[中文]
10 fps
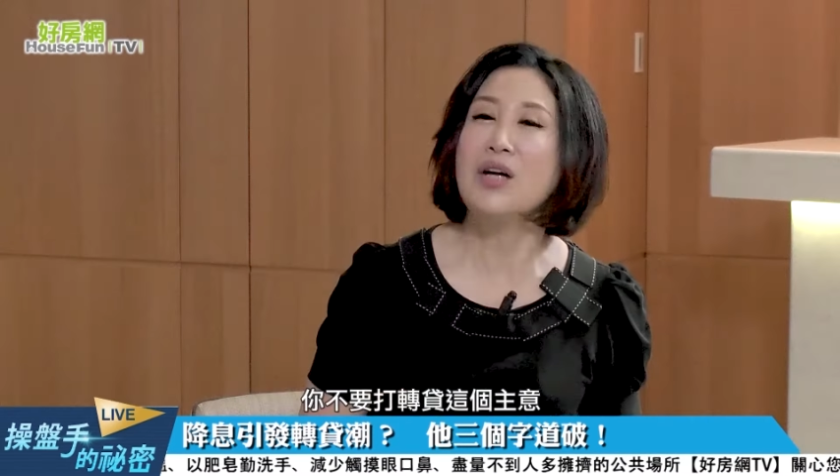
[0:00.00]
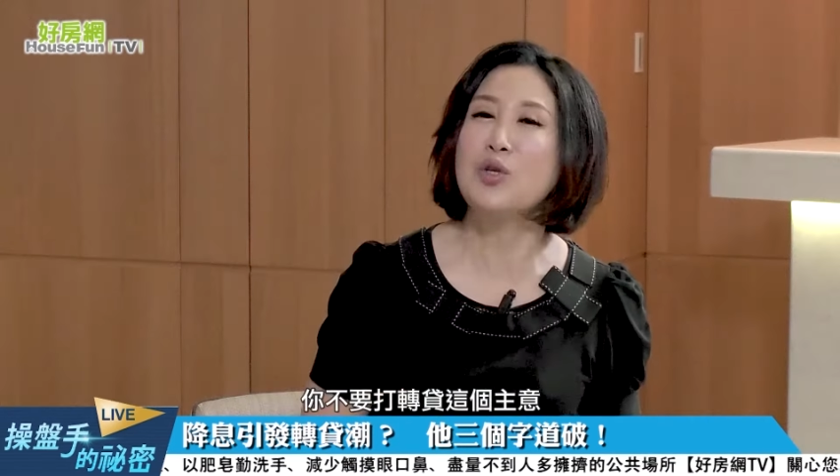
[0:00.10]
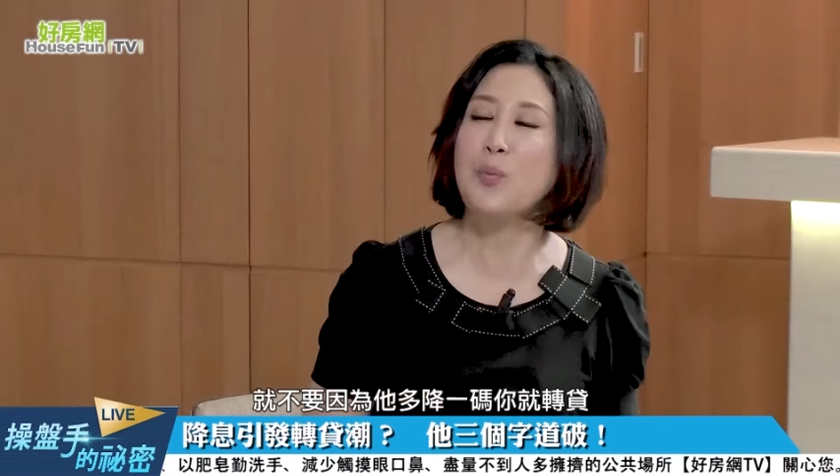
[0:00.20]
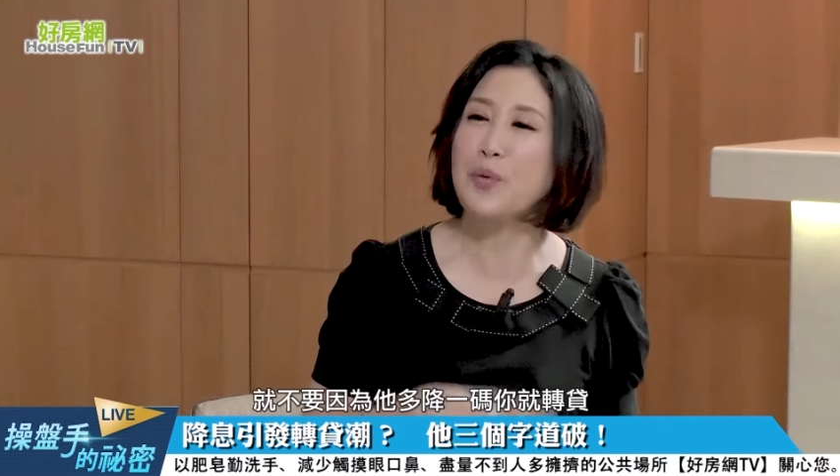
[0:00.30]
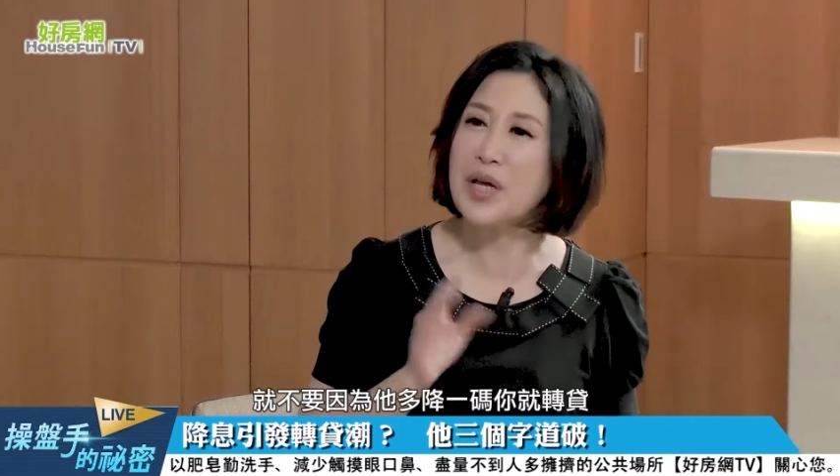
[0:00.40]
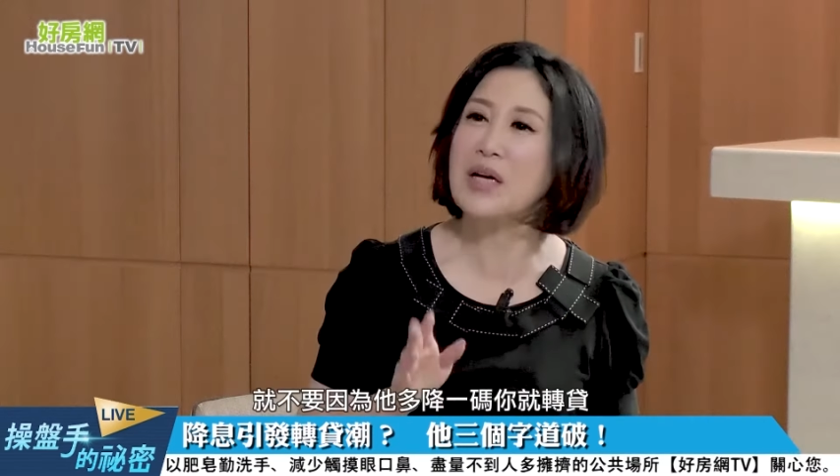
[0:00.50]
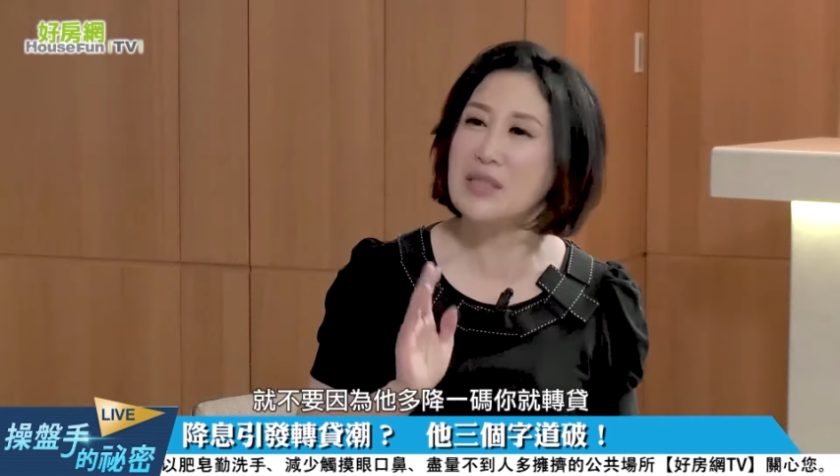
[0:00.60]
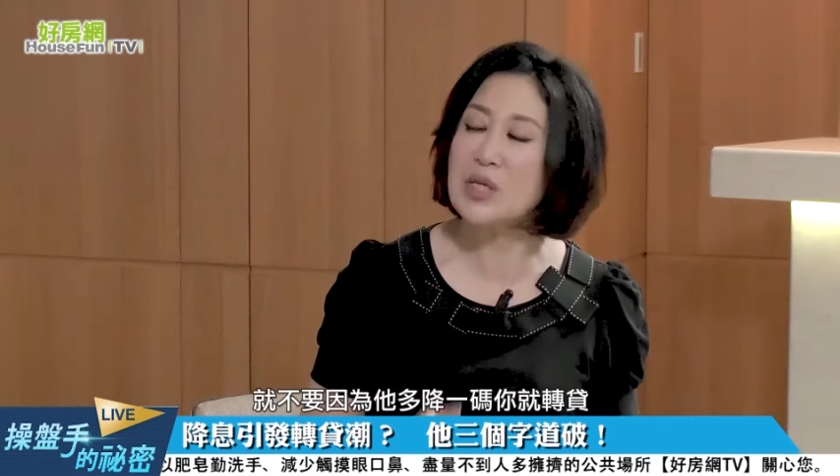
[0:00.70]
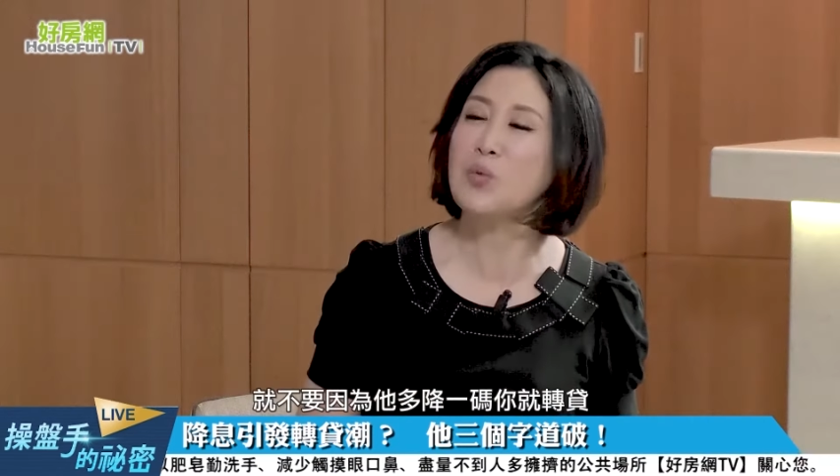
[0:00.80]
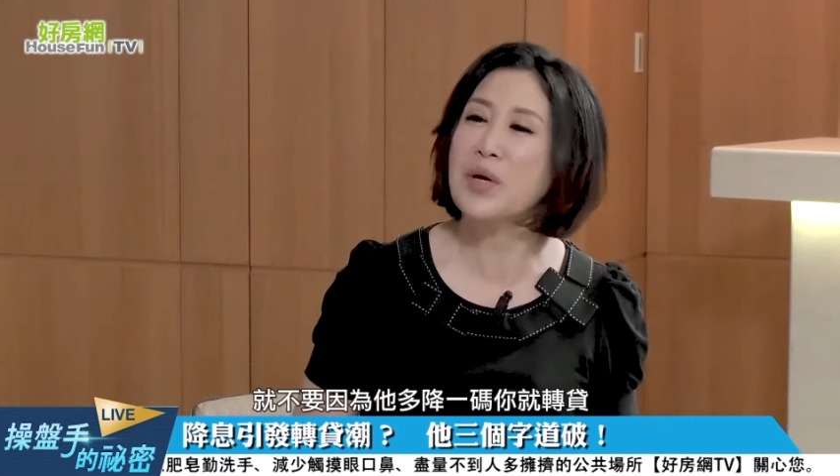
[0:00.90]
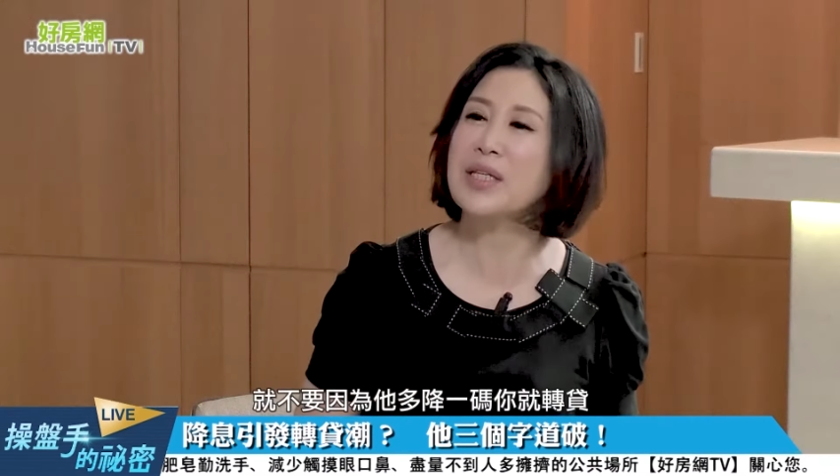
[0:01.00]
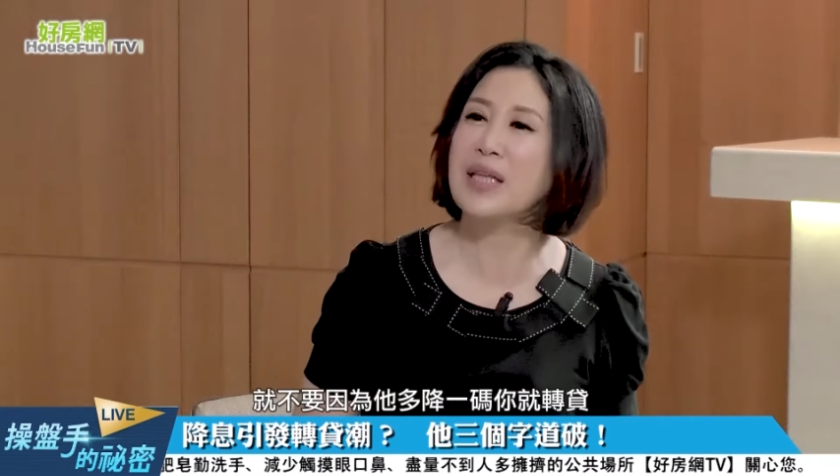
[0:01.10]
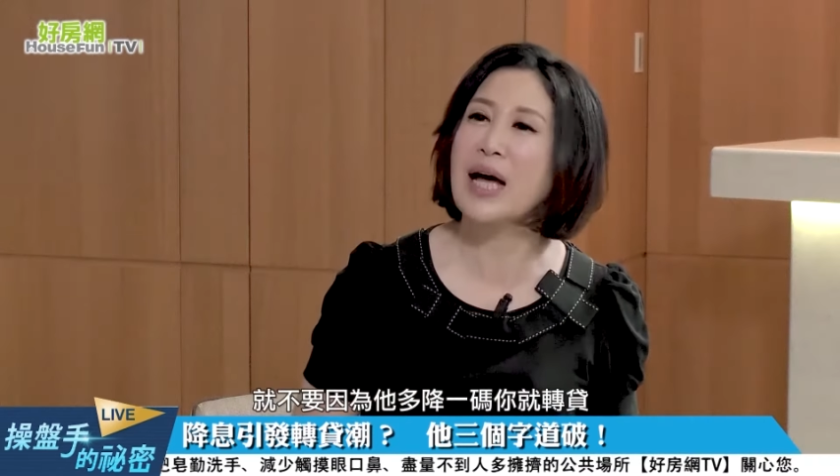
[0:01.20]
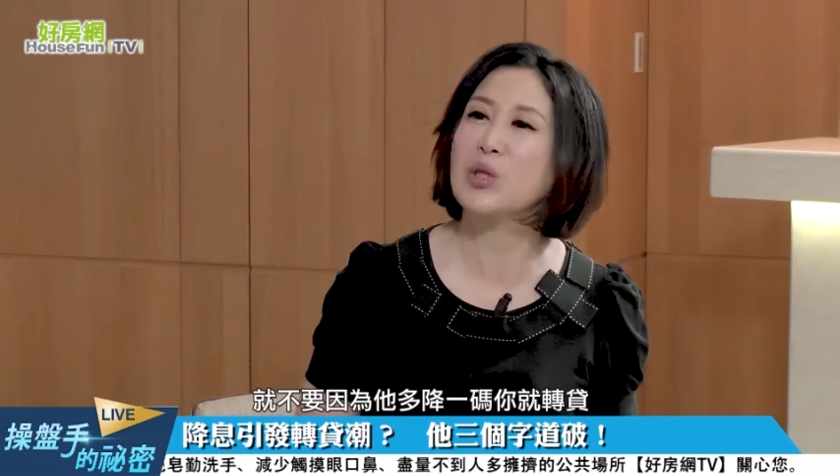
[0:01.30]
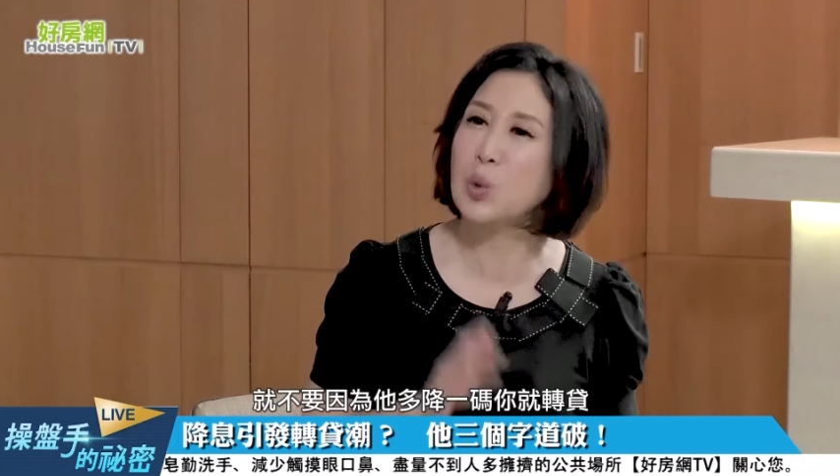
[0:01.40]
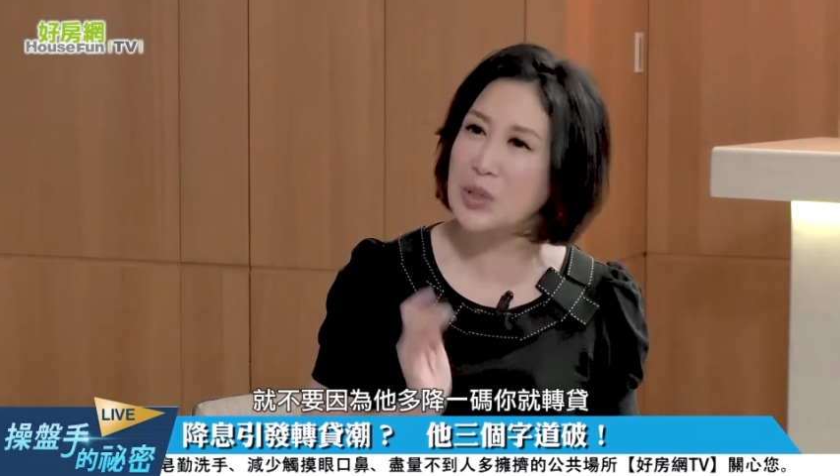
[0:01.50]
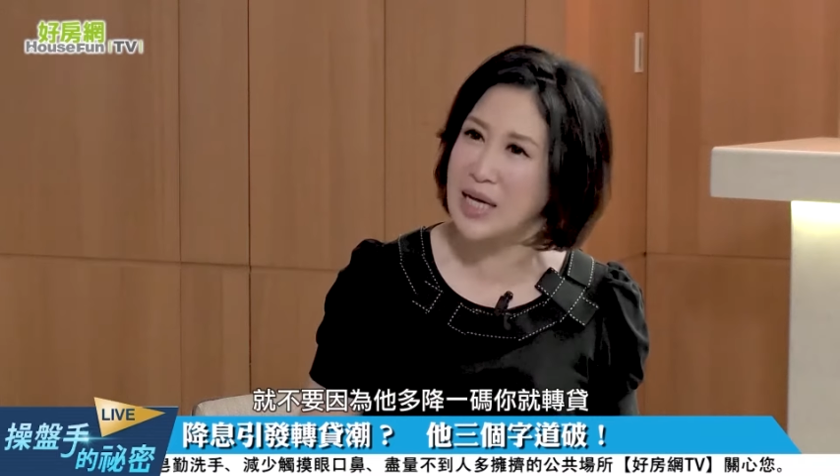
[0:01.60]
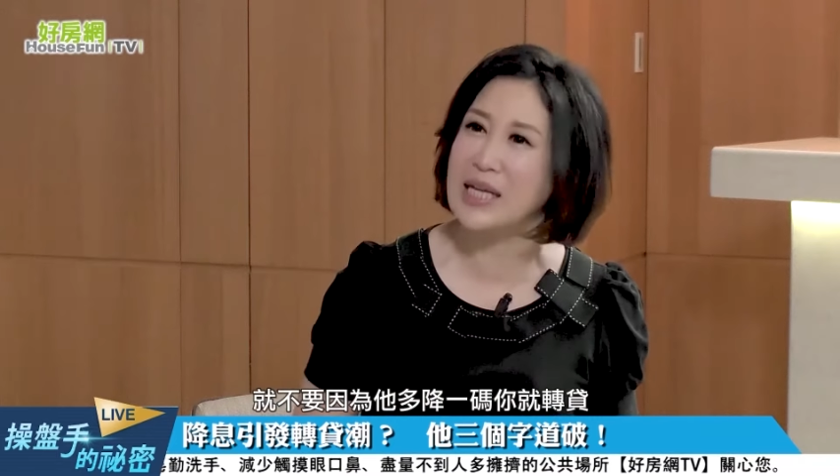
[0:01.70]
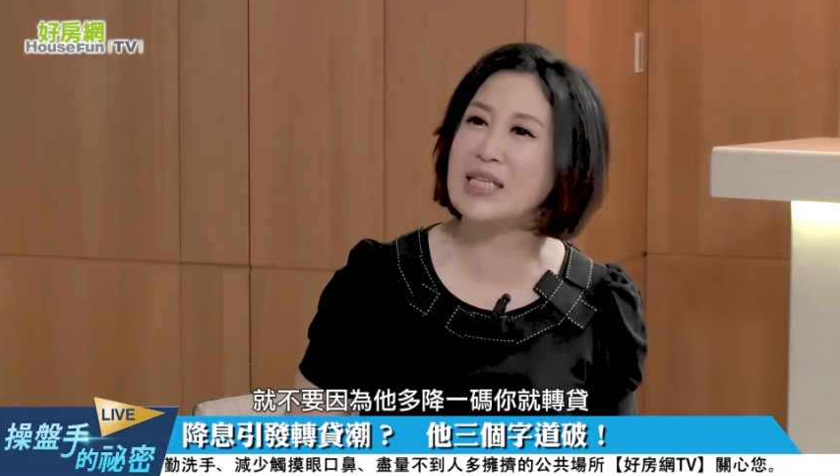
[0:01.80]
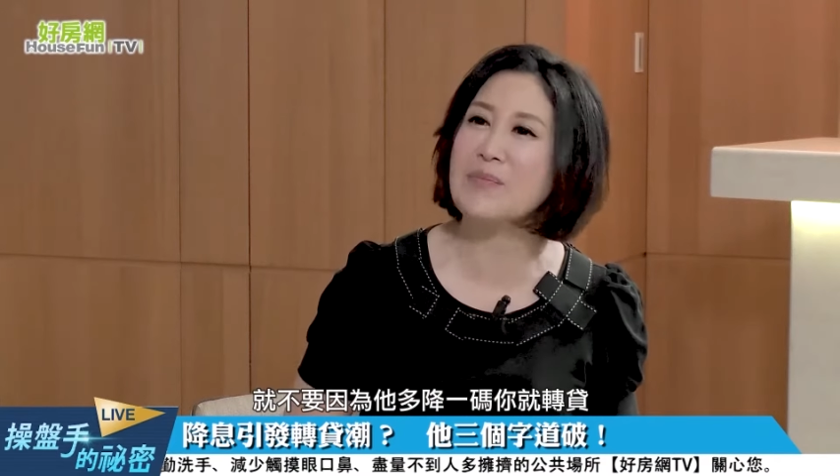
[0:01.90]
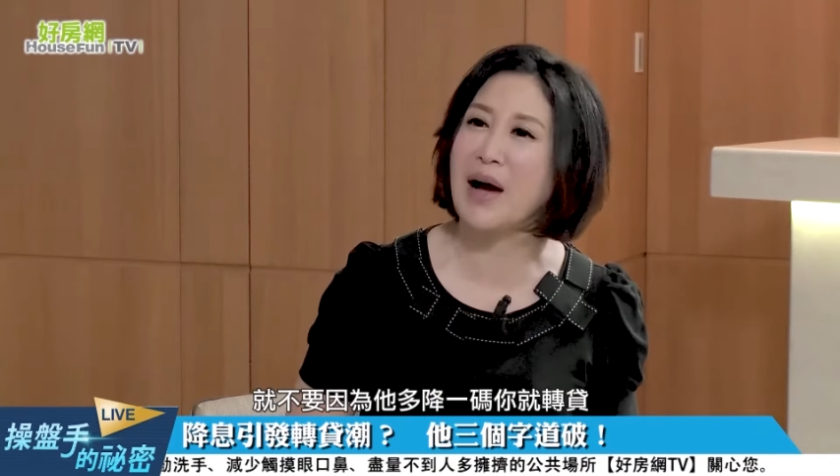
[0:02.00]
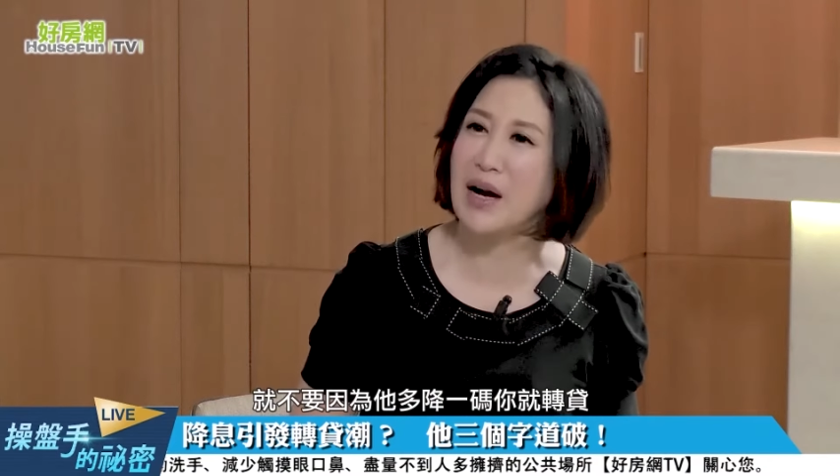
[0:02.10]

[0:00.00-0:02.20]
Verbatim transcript: 就不要因为它多降一码，